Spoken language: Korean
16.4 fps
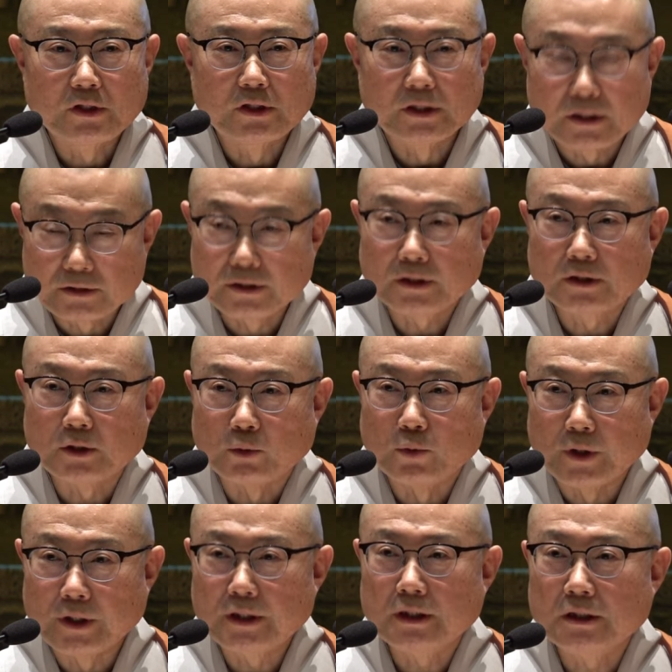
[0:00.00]
그래서
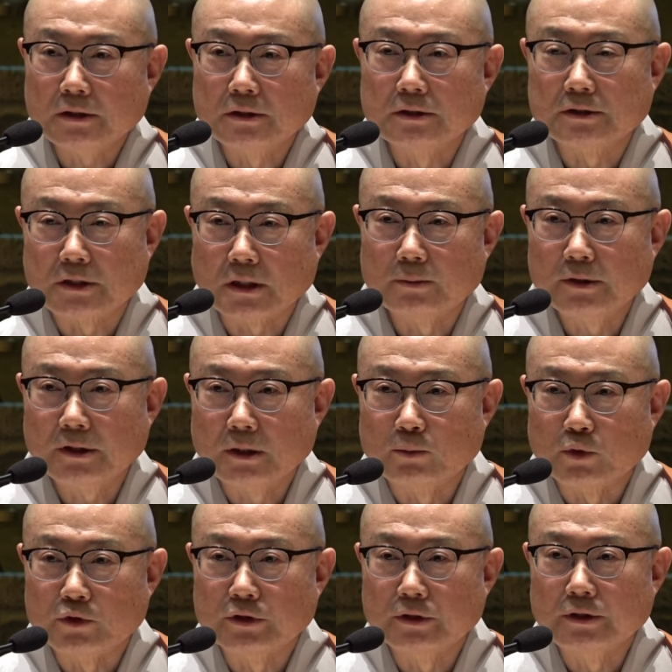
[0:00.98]
왜 그 새벽에
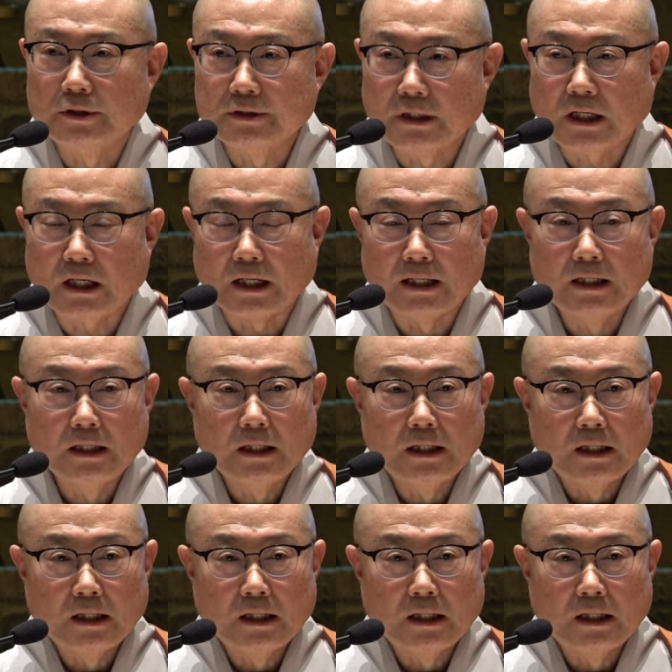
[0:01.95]
모셨느냐?